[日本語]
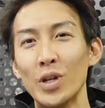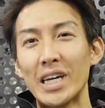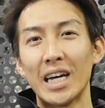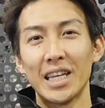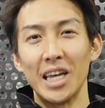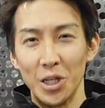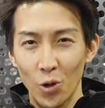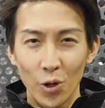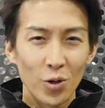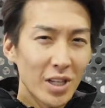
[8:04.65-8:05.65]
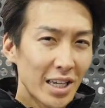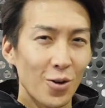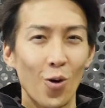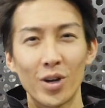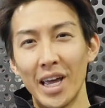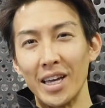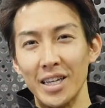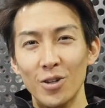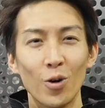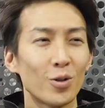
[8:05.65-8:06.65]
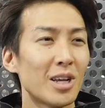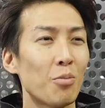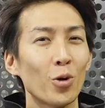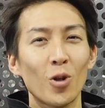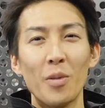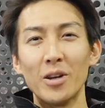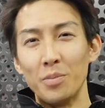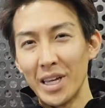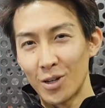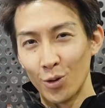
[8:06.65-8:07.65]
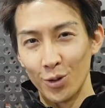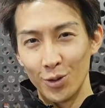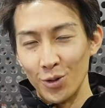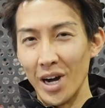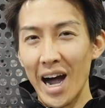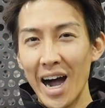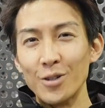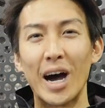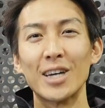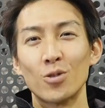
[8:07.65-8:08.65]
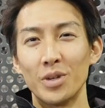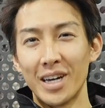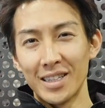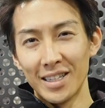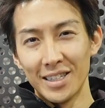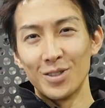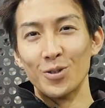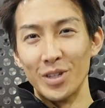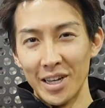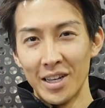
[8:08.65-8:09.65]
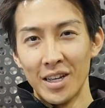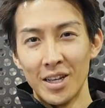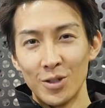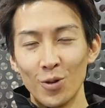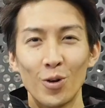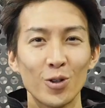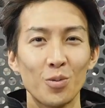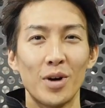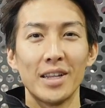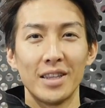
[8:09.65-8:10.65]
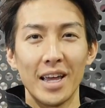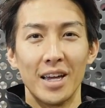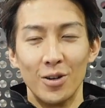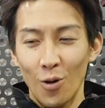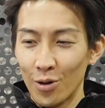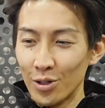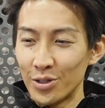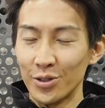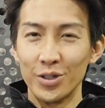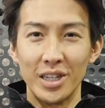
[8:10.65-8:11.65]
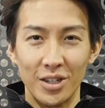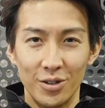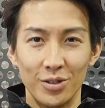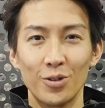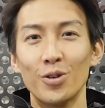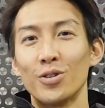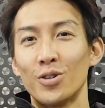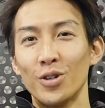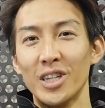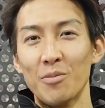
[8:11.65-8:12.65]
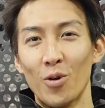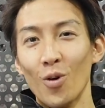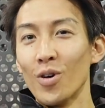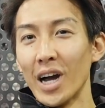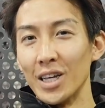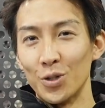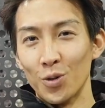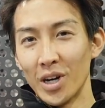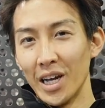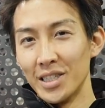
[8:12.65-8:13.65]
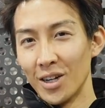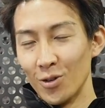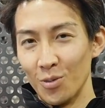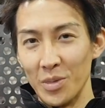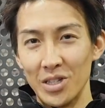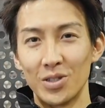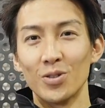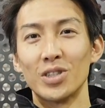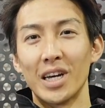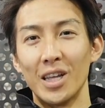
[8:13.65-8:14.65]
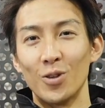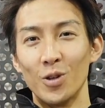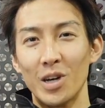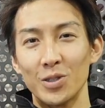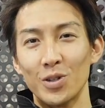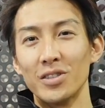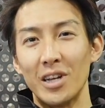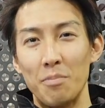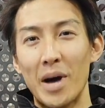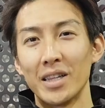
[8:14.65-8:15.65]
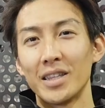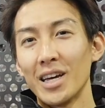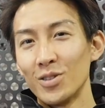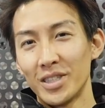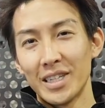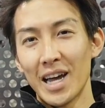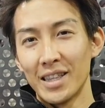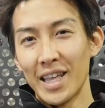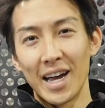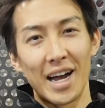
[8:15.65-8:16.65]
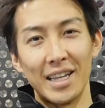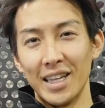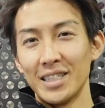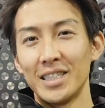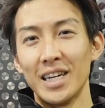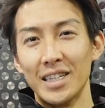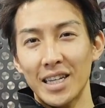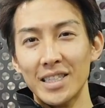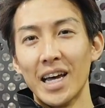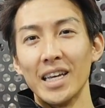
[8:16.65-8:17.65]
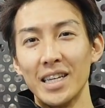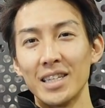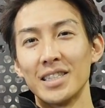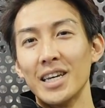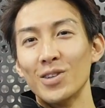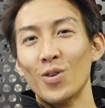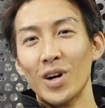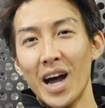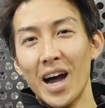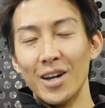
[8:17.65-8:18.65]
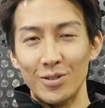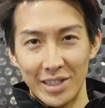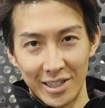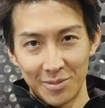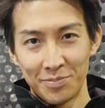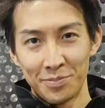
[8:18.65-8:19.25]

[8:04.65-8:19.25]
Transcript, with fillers: り方いろいろな要件いろいろな求めるべきことというのがある遊び方ですよね。ということもあってロングツーリングというくくりでも今回紹介したこの3つのジャケットにはそれぞれ全く違った形やデザインや性能があるんです。